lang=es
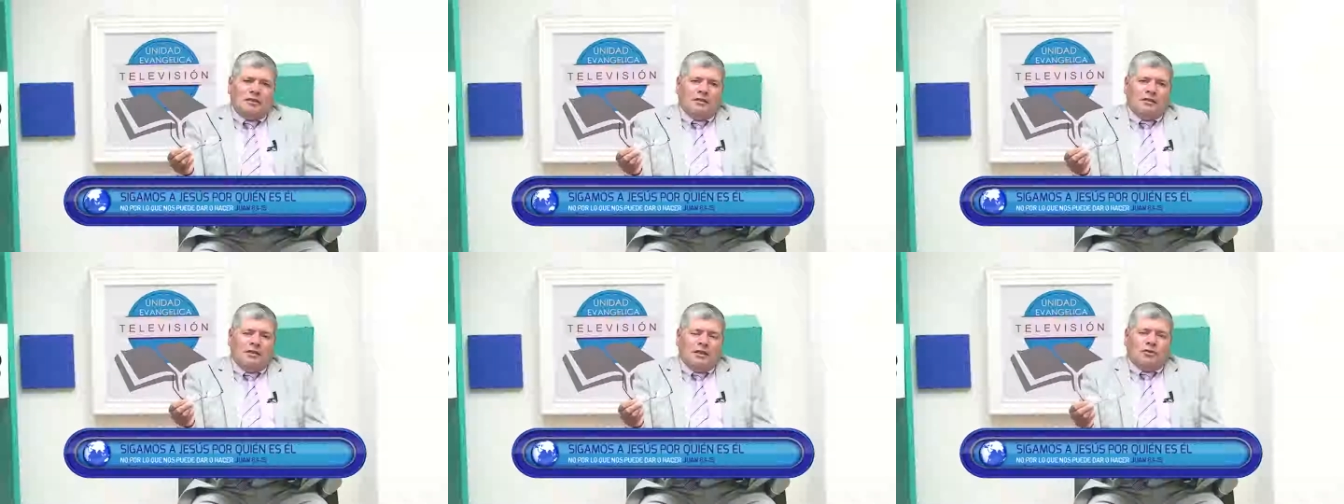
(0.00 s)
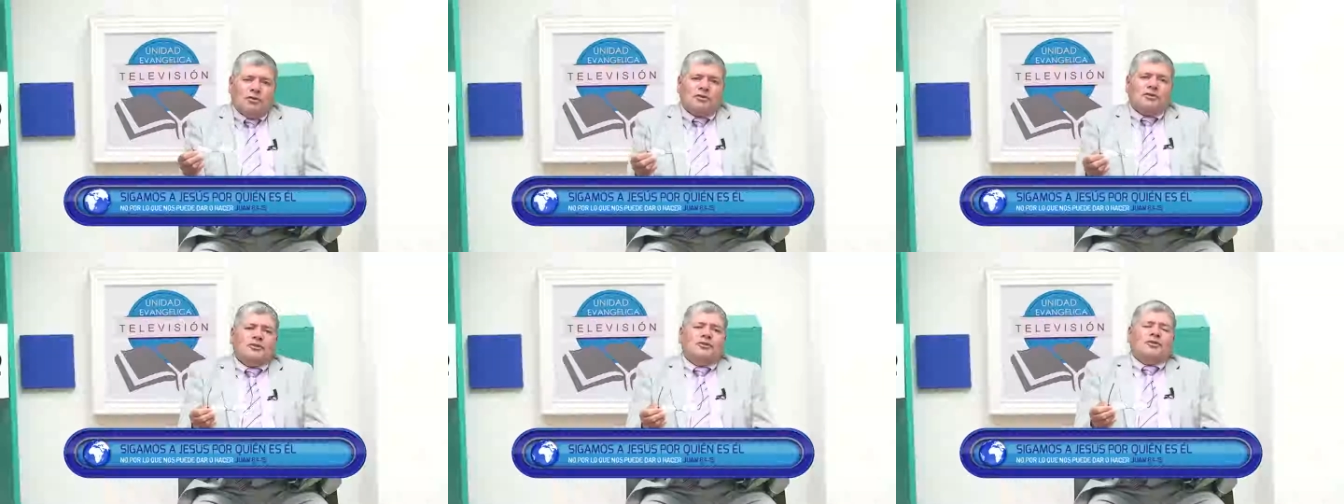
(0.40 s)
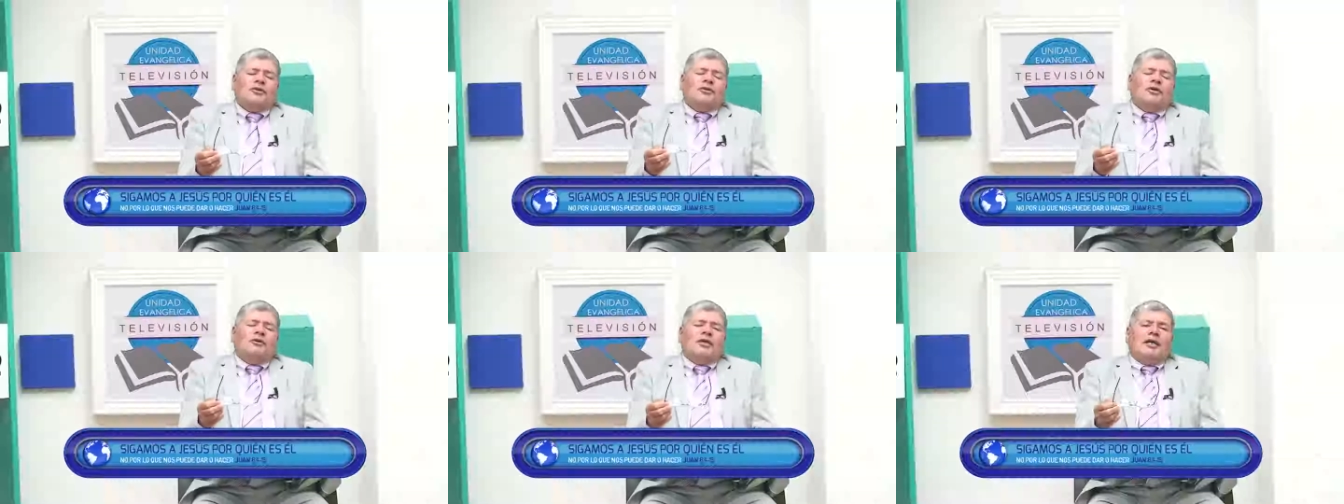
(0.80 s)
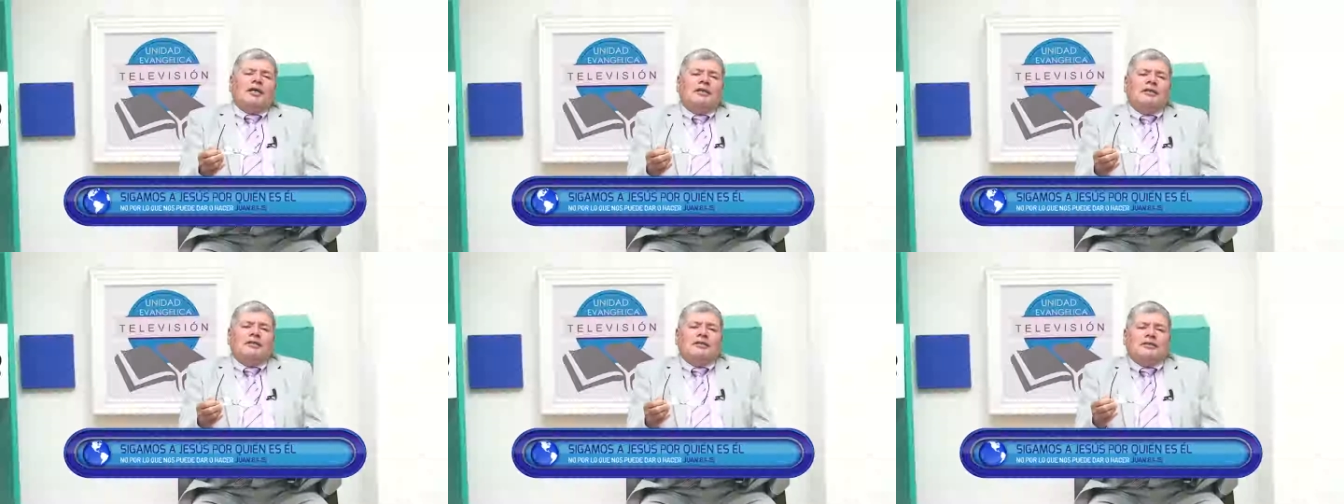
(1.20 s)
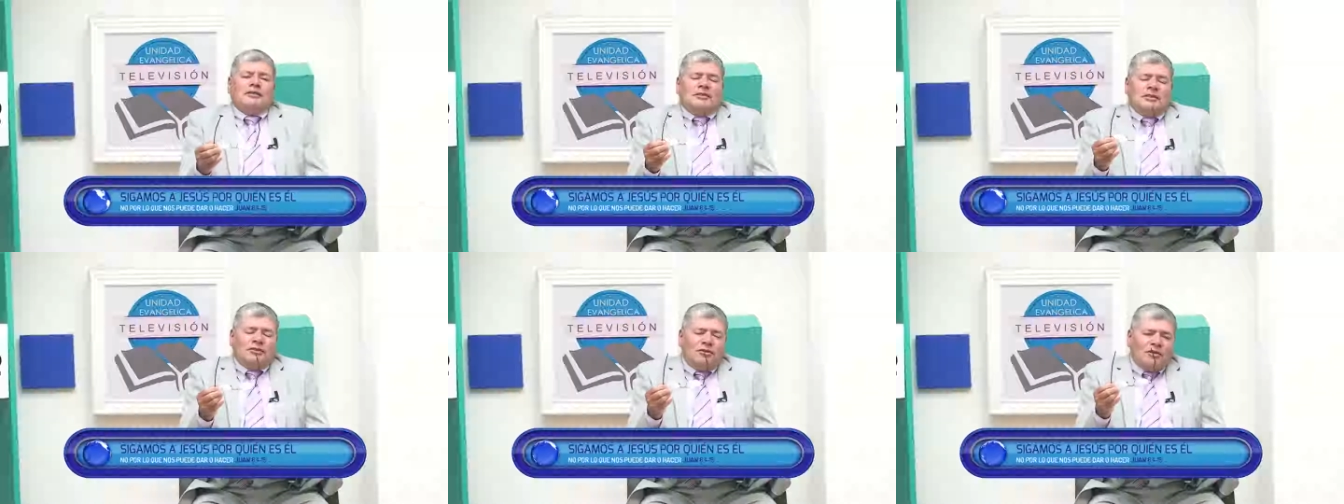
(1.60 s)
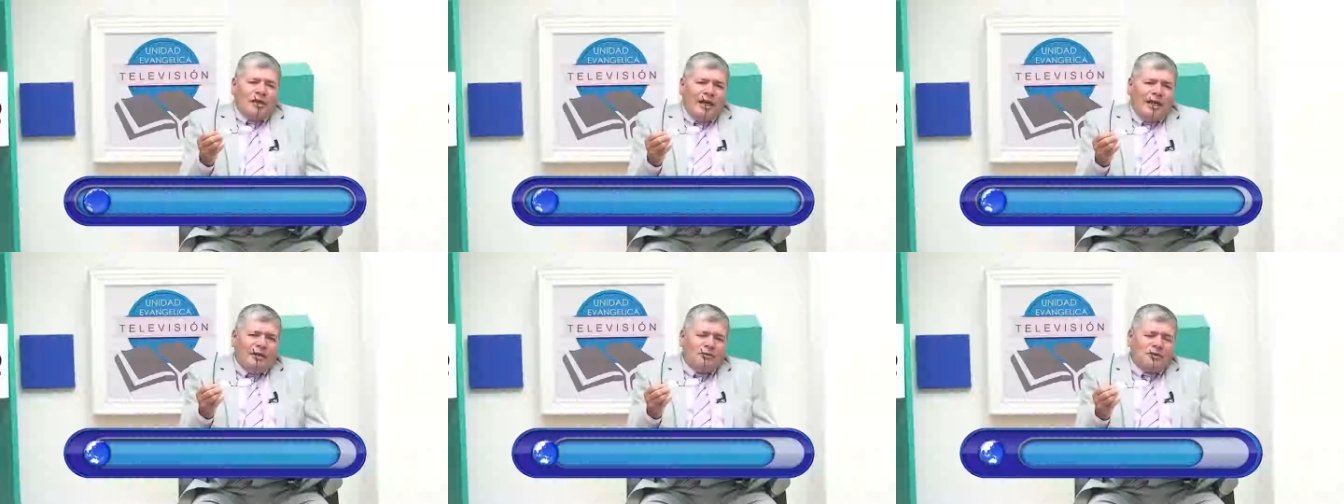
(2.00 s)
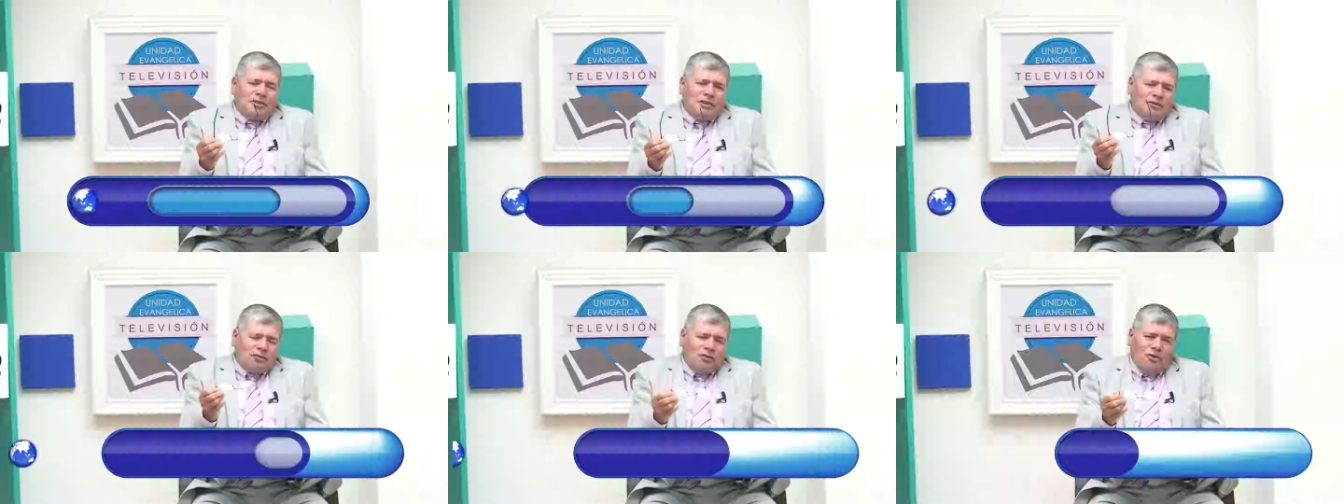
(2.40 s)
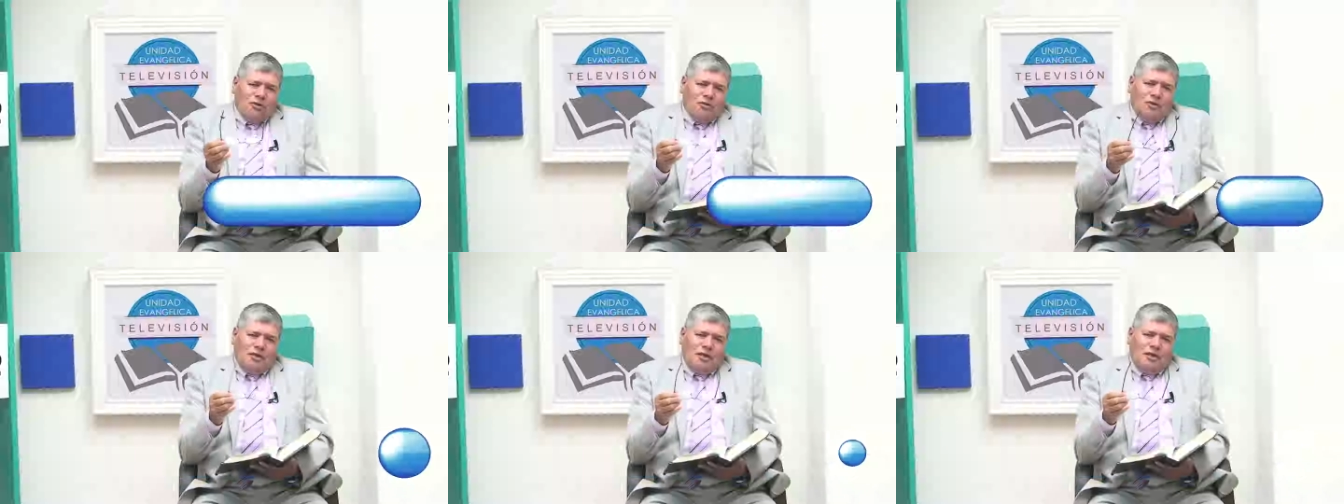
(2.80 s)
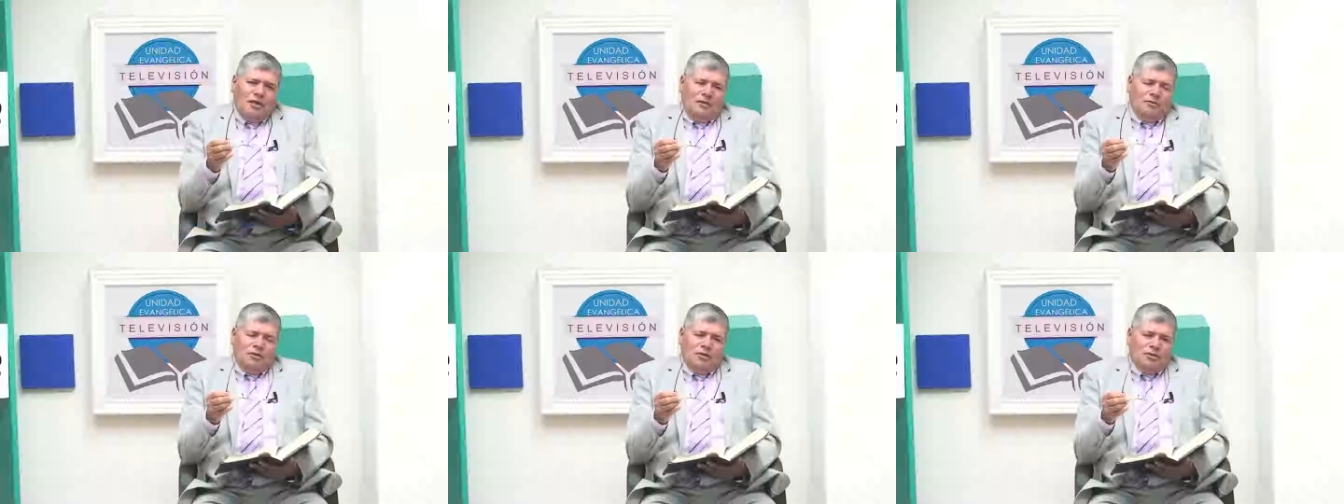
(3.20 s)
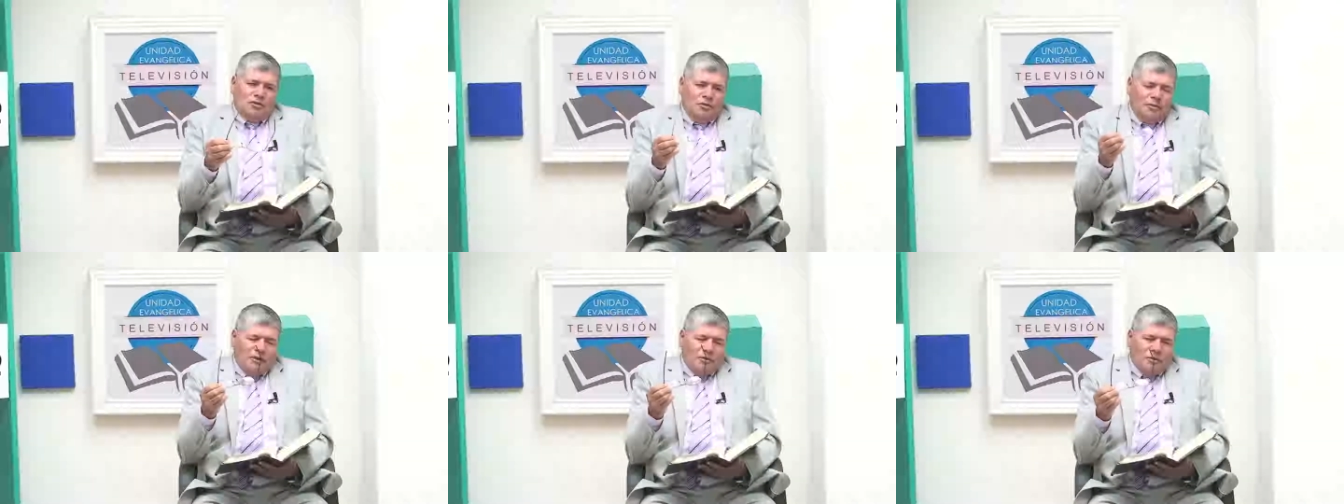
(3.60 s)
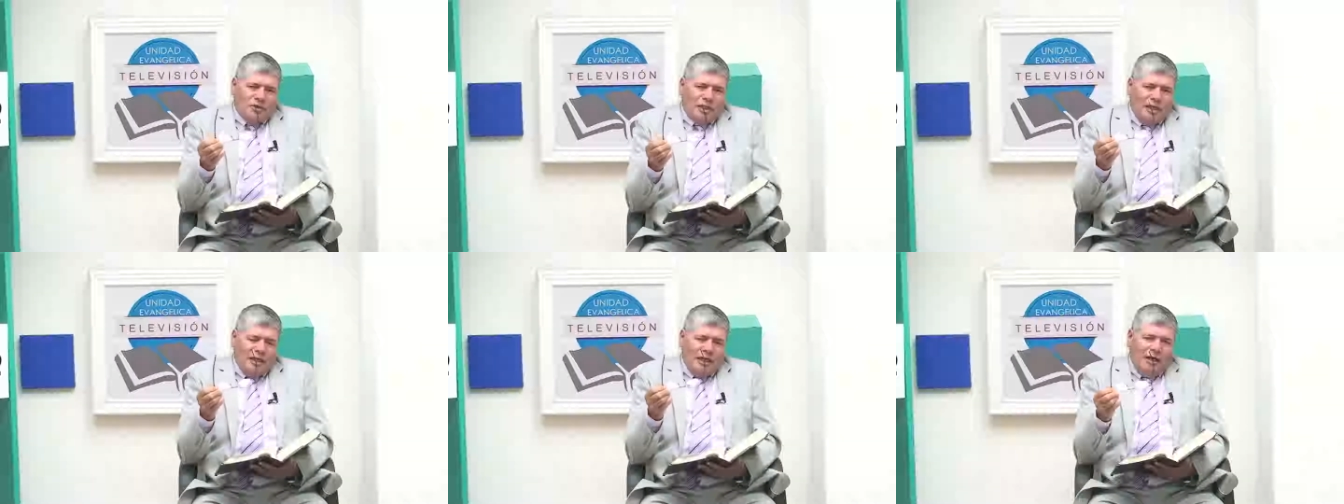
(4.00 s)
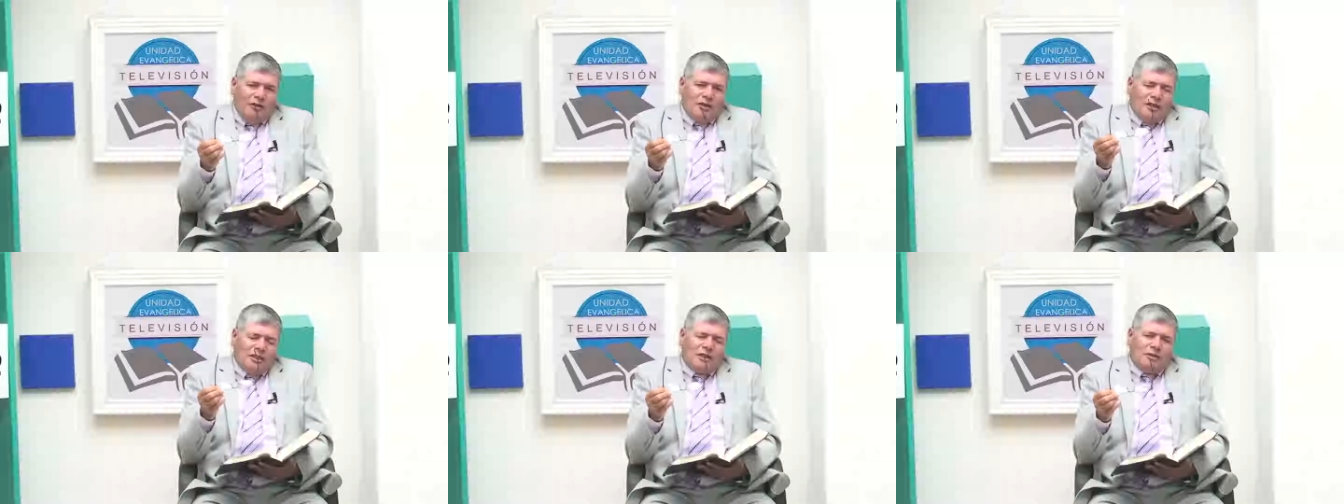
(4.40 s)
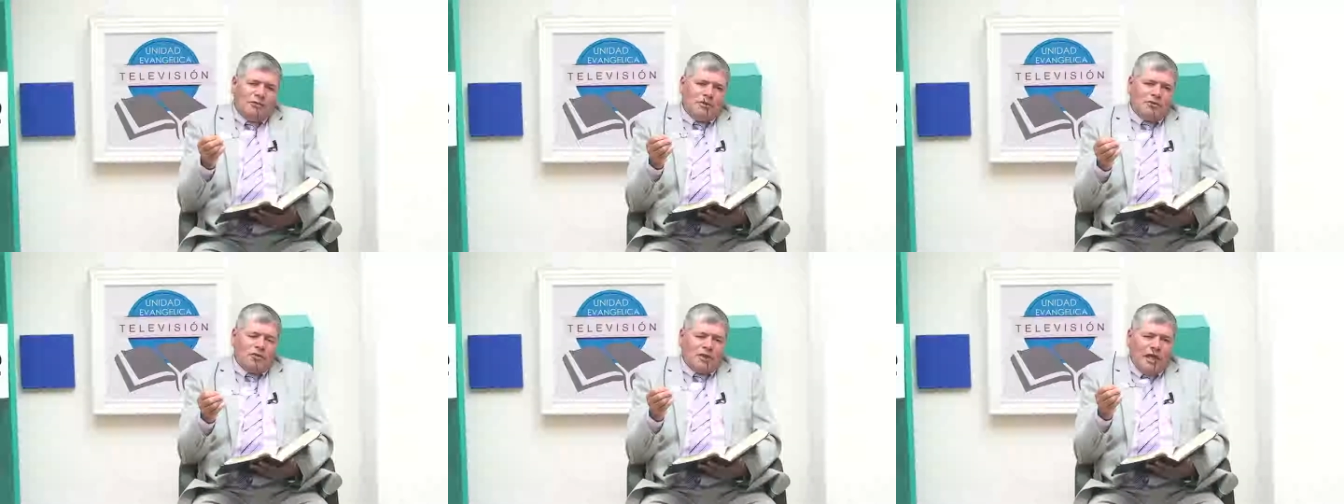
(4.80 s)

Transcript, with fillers: Entonces yo quiero ahora recordarle a usted todo lo que hemos dicho y preguntarle ahora en este momento,